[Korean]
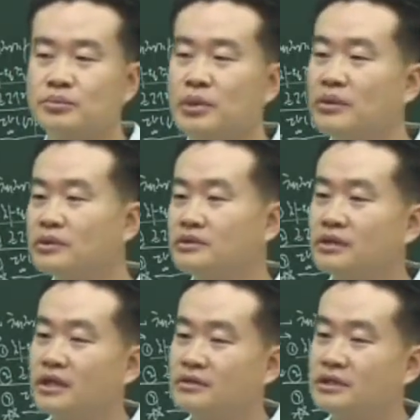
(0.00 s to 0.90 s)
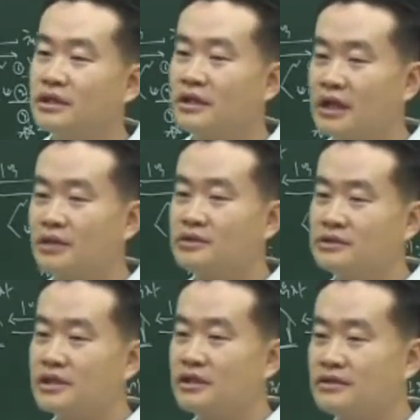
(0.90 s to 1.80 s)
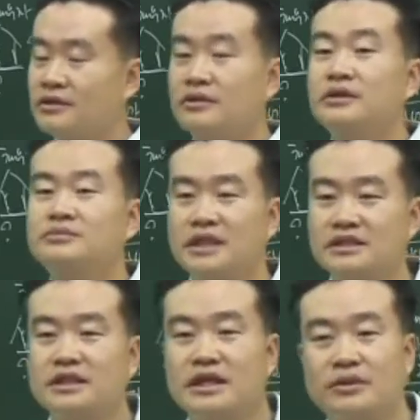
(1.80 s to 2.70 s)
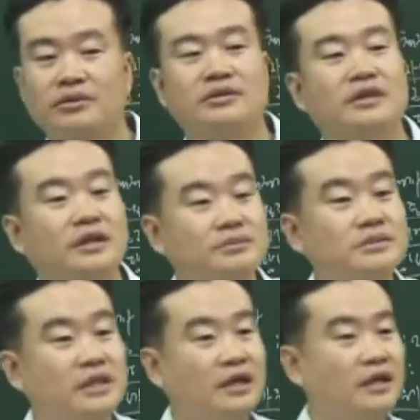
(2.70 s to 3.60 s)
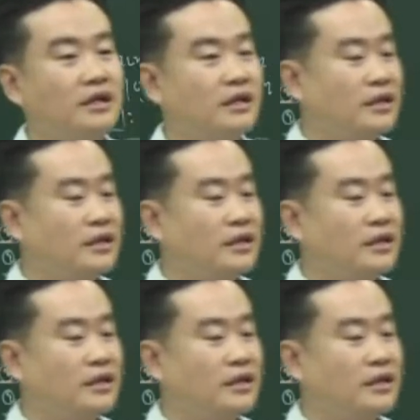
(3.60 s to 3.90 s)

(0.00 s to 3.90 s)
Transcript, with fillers: 배웠는데요? 책에 나오던데요? 없다니까요. 이렇게 합니다.